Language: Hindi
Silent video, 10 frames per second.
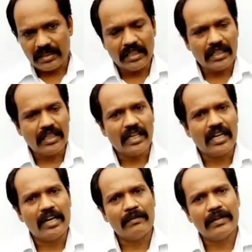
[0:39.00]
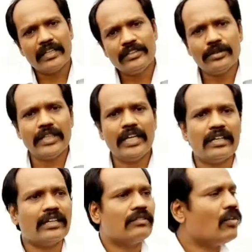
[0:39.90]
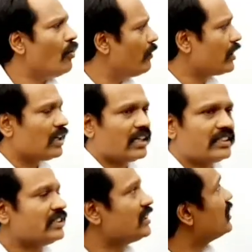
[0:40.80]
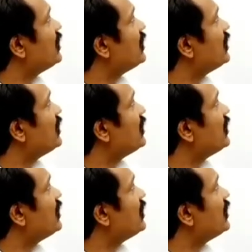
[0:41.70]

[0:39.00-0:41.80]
कि हमारा जो ये होमवर्क क्लासेस है